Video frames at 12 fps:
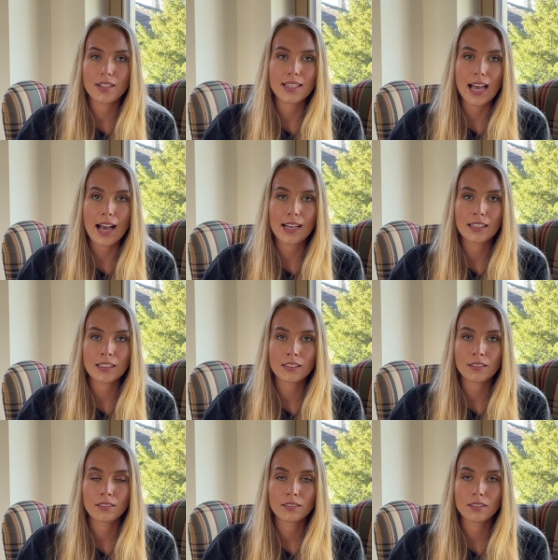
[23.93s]

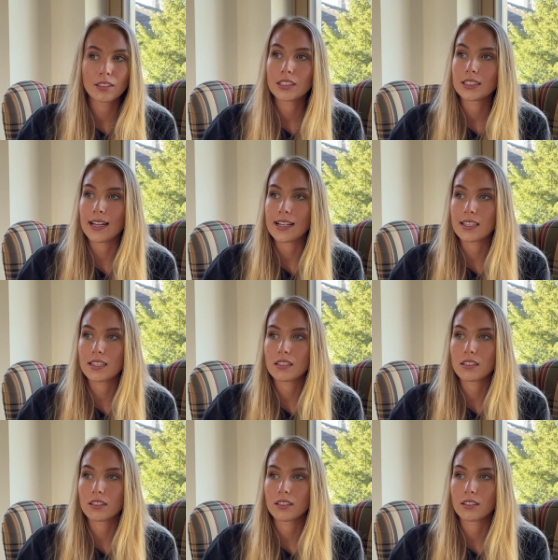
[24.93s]
sagen,
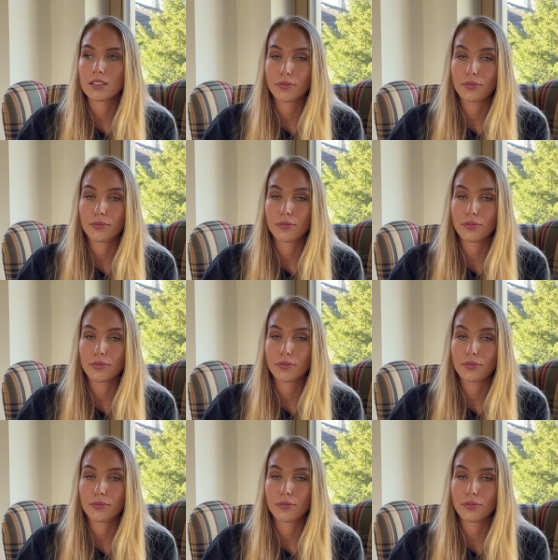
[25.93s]
dass äh,